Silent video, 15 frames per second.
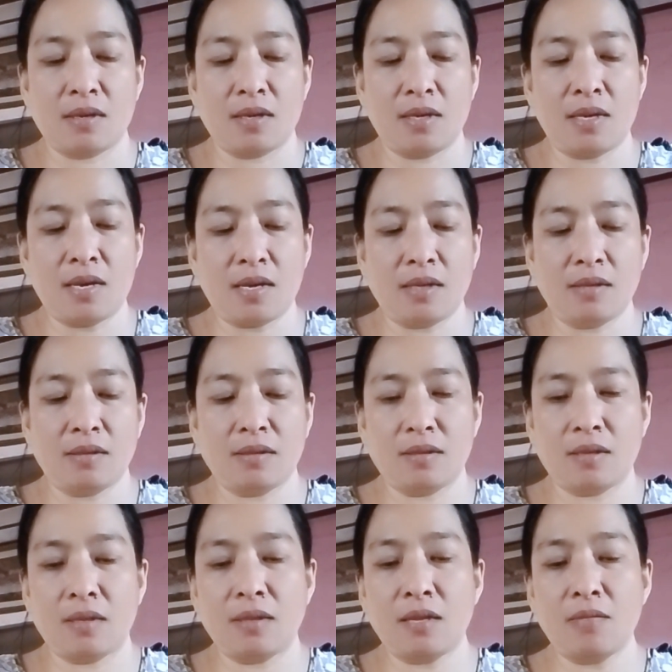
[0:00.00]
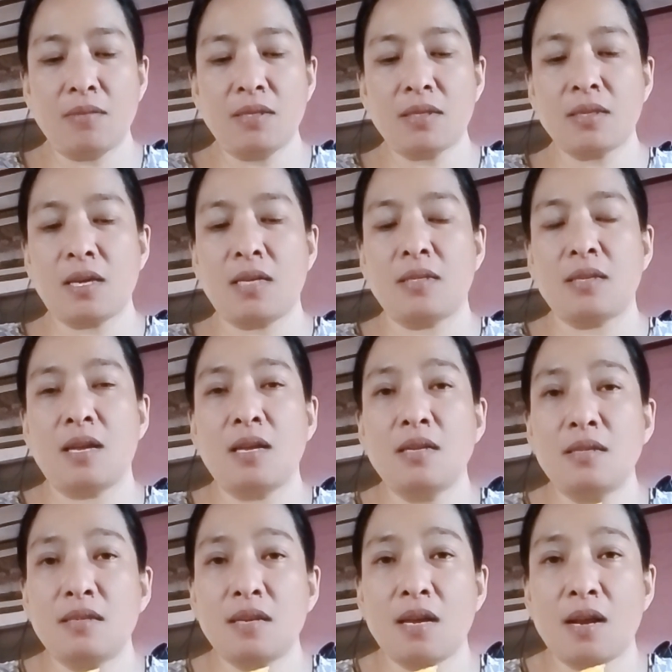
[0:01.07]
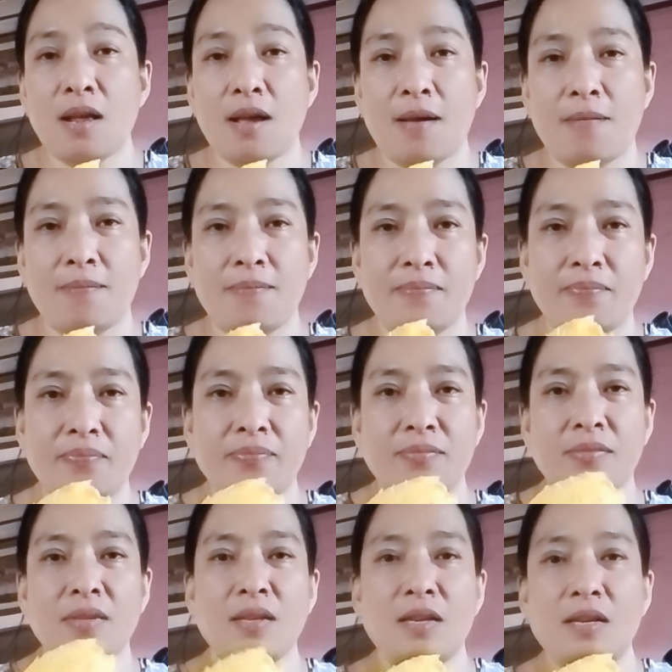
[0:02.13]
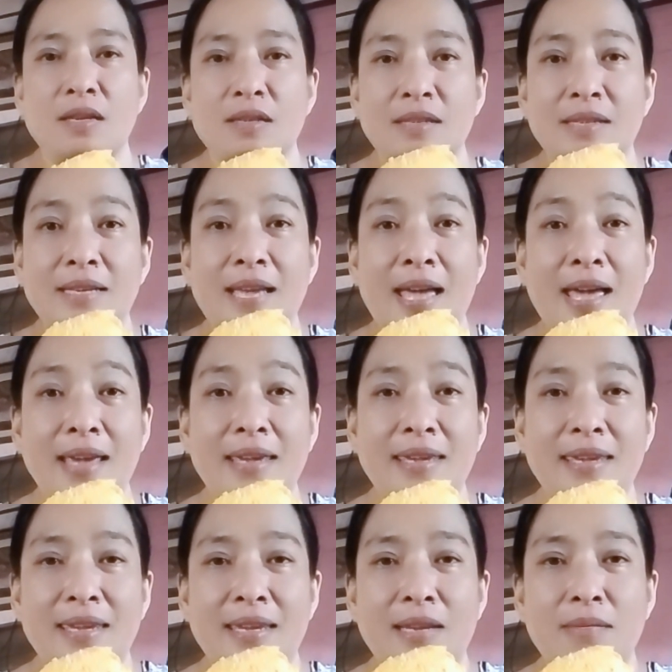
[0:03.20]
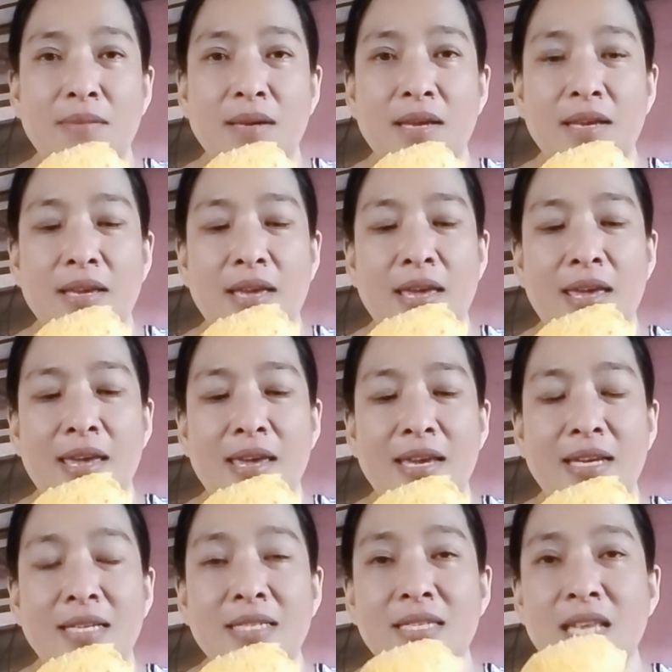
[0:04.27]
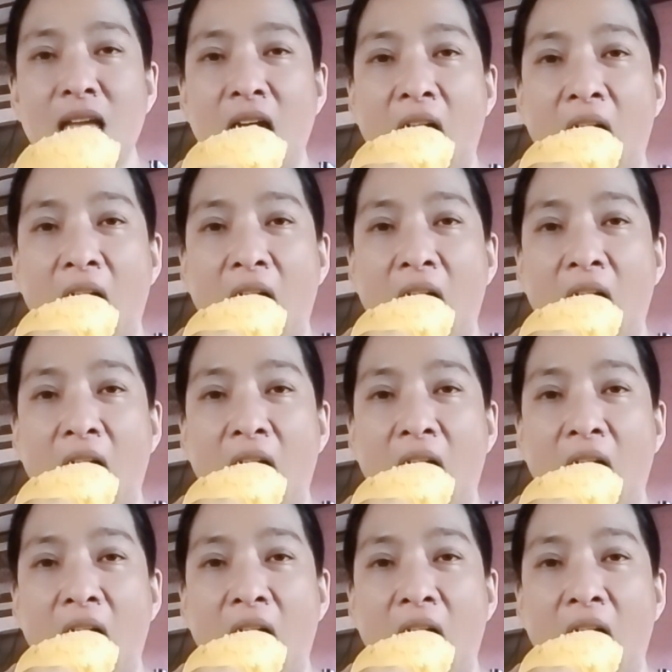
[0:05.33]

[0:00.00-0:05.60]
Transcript: Ayan. Ang tamis, guys. Ang sarap. Kain, mga guys.